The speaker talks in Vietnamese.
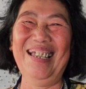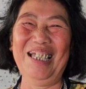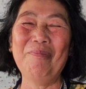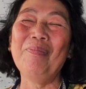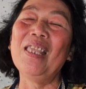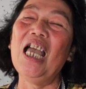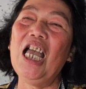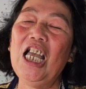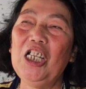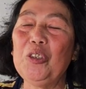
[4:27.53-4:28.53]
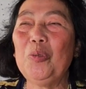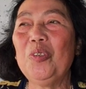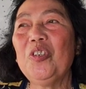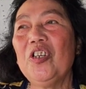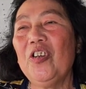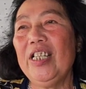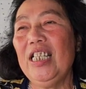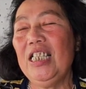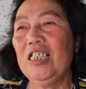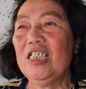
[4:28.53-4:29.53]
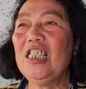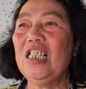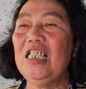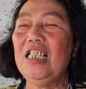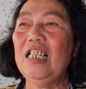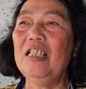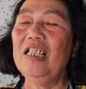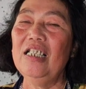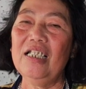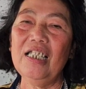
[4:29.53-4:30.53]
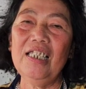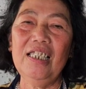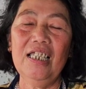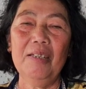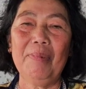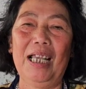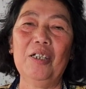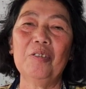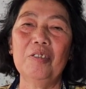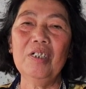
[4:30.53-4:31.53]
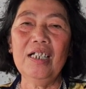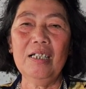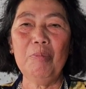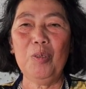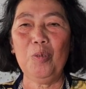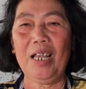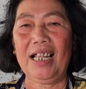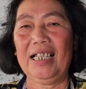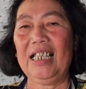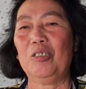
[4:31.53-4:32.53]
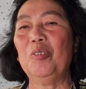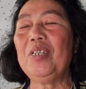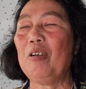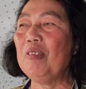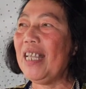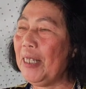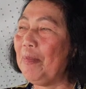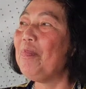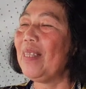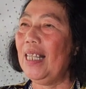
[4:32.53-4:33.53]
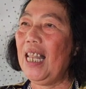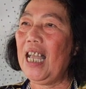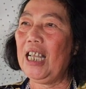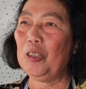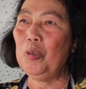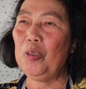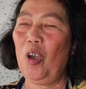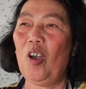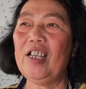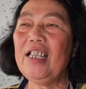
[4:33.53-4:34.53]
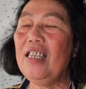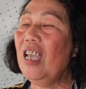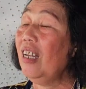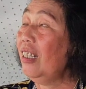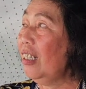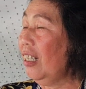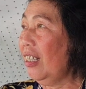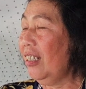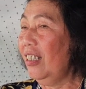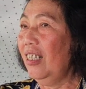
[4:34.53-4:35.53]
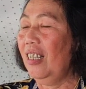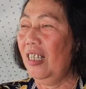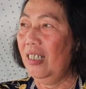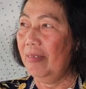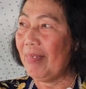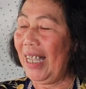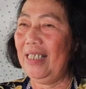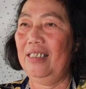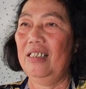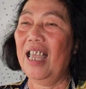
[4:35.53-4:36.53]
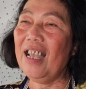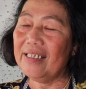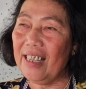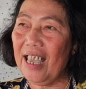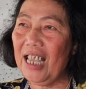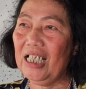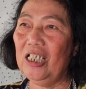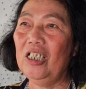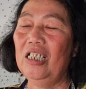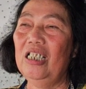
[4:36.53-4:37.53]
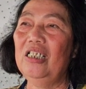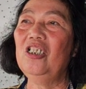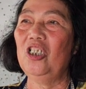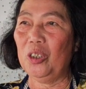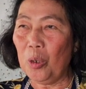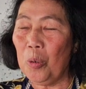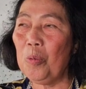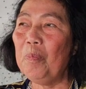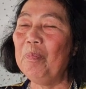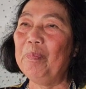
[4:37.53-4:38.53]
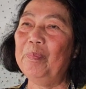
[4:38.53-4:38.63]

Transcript: dạ. à, tôi có coi được trên cái mạng của minh hoàng nè của cậu đây à. là tôi chọn cái anh đầy an giang người tu